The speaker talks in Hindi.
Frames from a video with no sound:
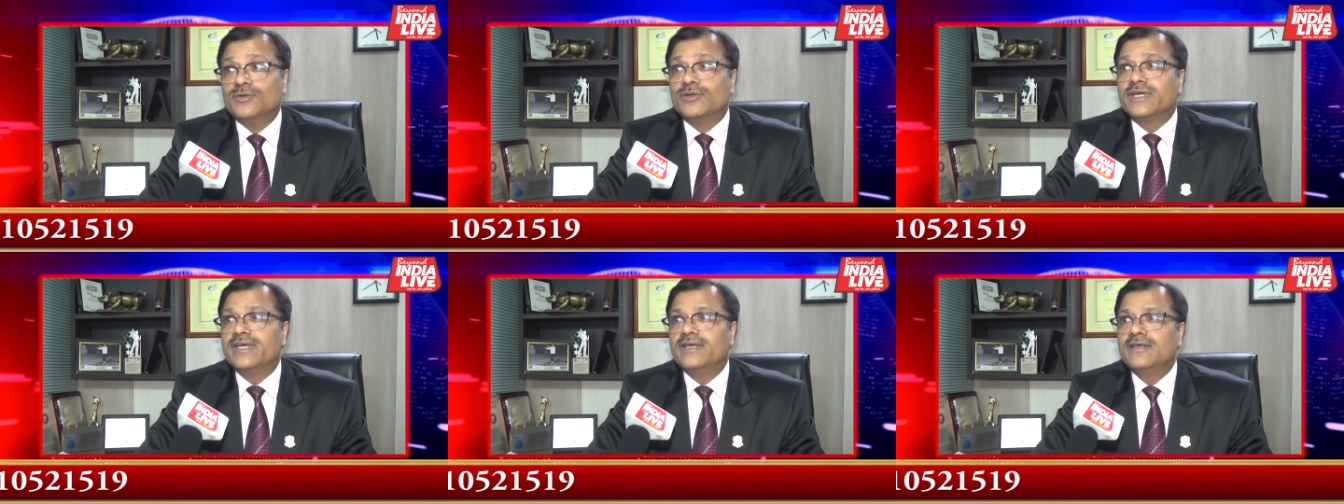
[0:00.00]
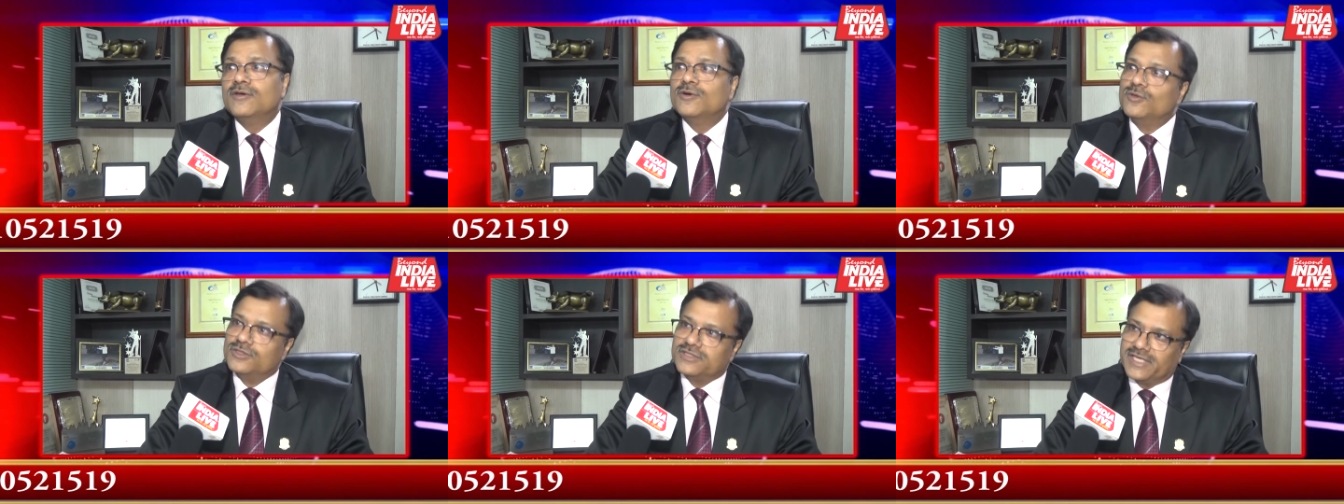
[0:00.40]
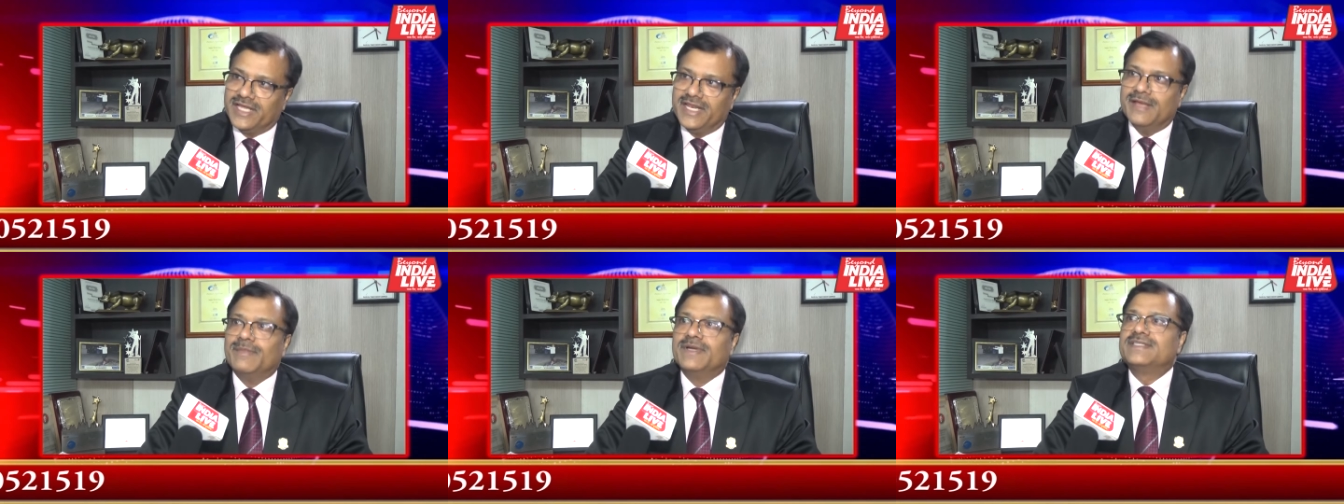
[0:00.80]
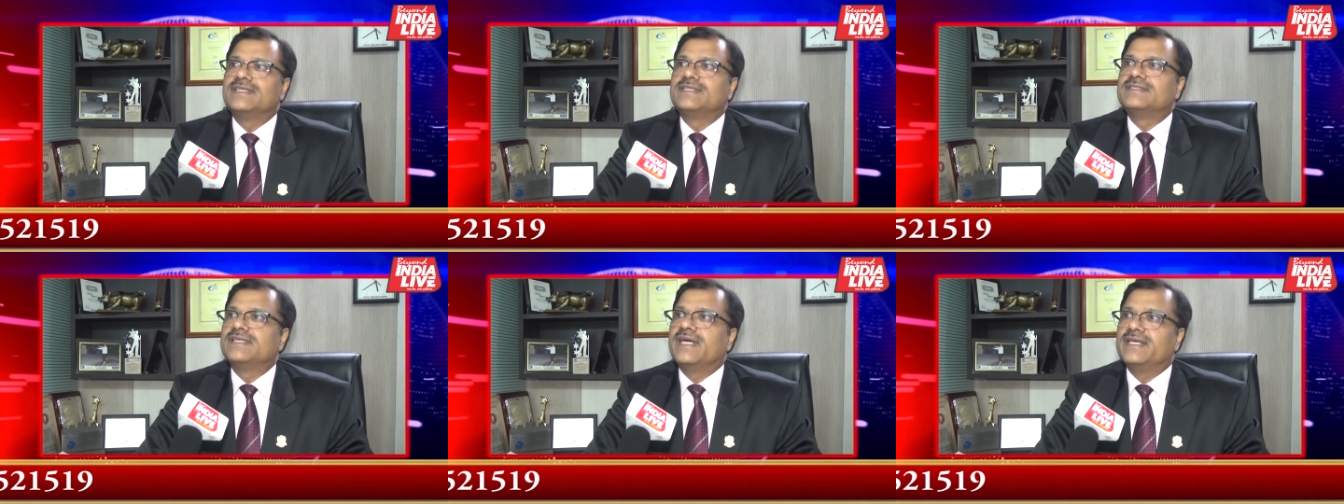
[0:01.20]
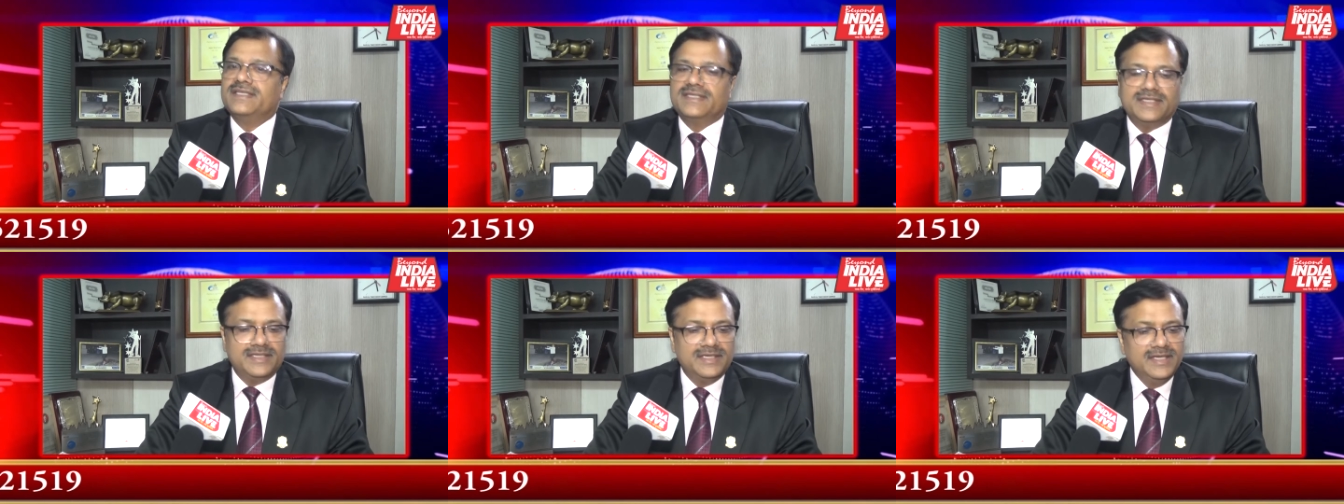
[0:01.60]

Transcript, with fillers: होंगे उसके लिए बचत चाहिए